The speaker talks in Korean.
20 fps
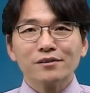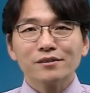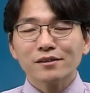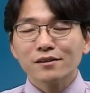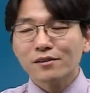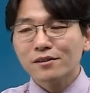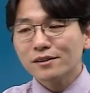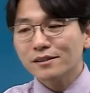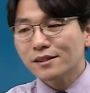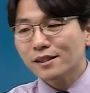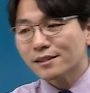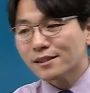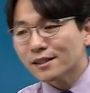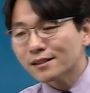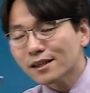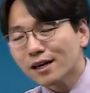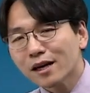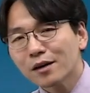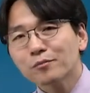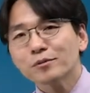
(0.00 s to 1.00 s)
그거를 이제
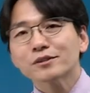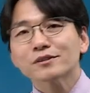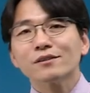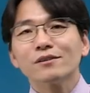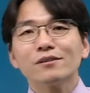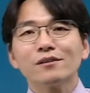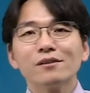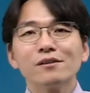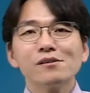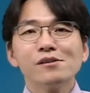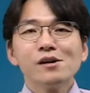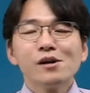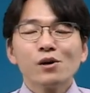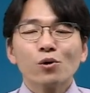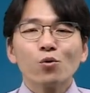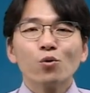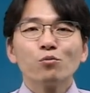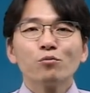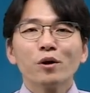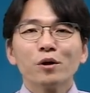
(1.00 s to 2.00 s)
찾아가면서
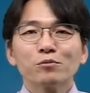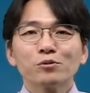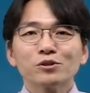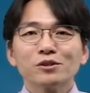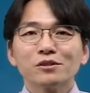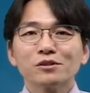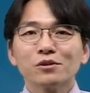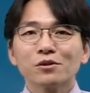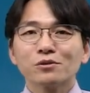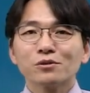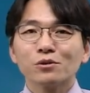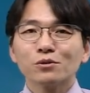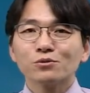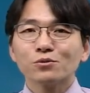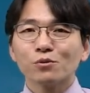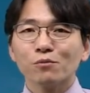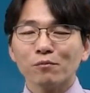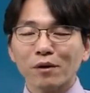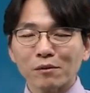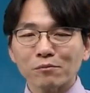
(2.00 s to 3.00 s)
공부해 보시는 것도
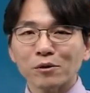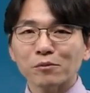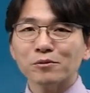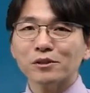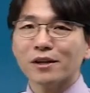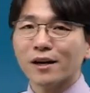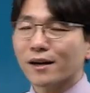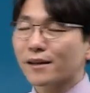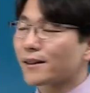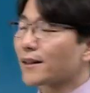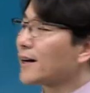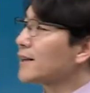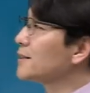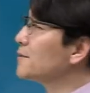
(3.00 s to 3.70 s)
좋은 방법이 되겠다